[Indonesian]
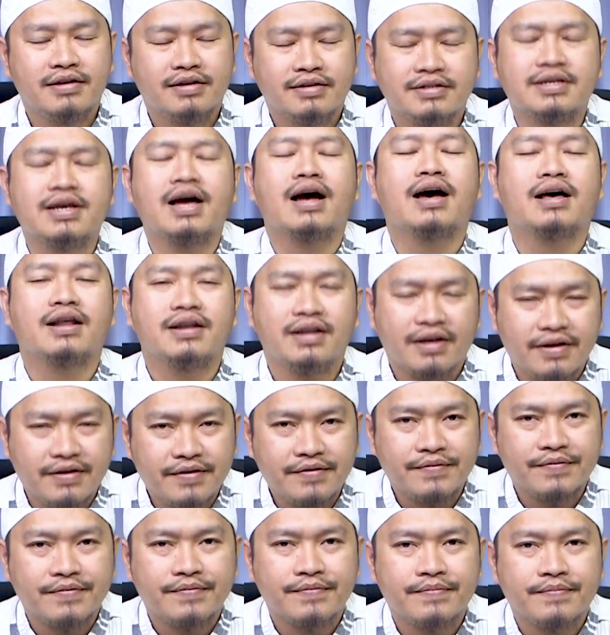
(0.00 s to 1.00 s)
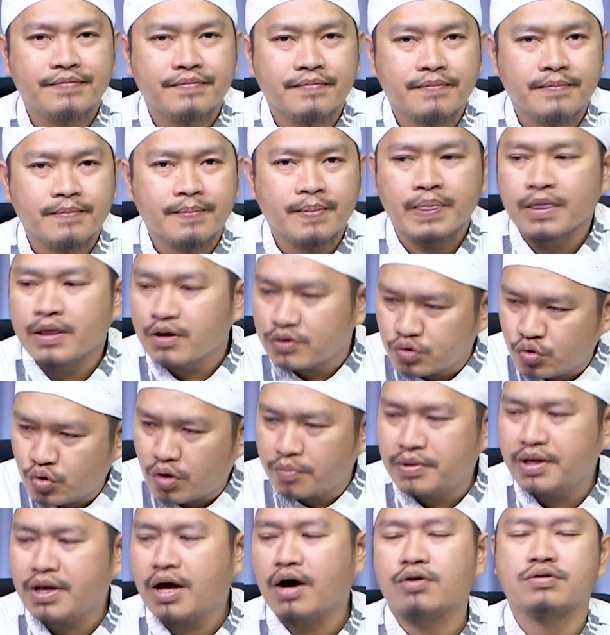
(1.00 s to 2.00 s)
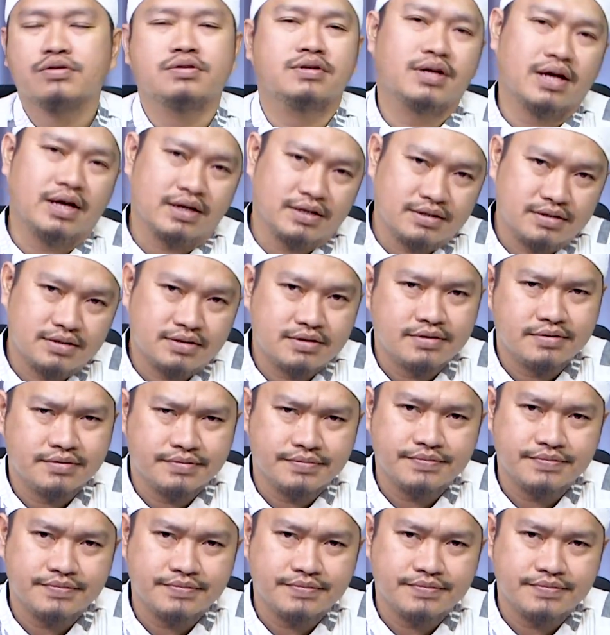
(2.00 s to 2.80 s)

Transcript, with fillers: Jangan ya. Suaminya harus tegas